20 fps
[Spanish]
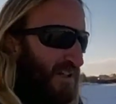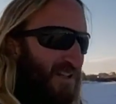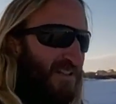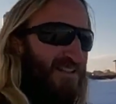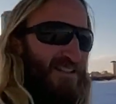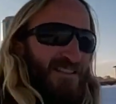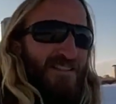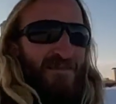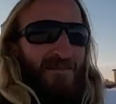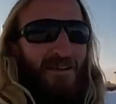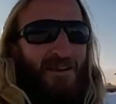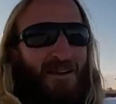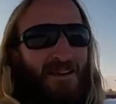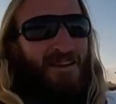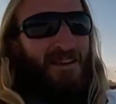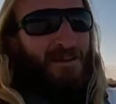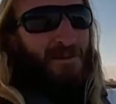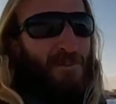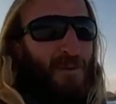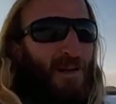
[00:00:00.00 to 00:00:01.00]
en
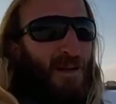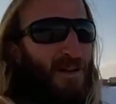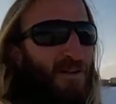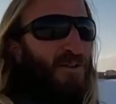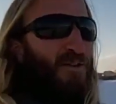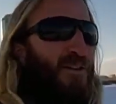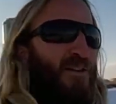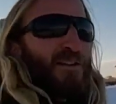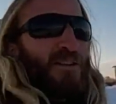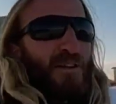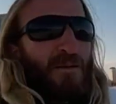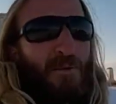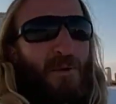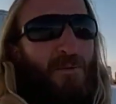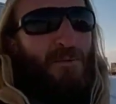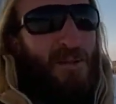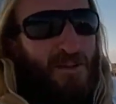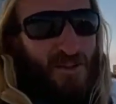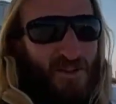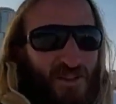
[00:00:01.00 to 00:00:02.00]
Siberia de pleno. De
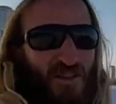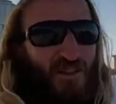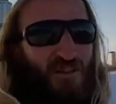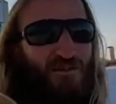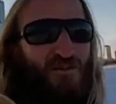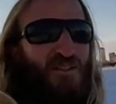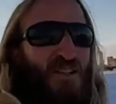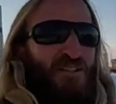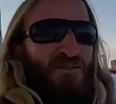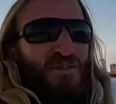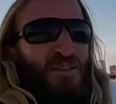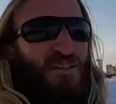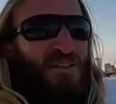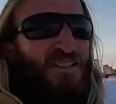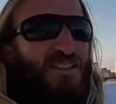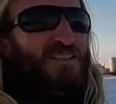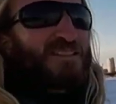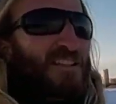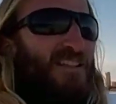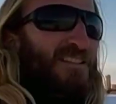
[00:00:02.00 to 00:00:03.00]
momento tengo mucha
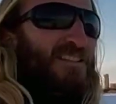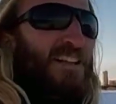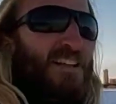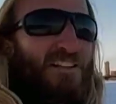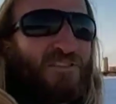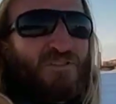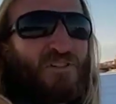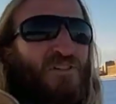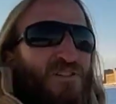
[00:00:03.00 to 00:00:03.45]
suerte, está saliendo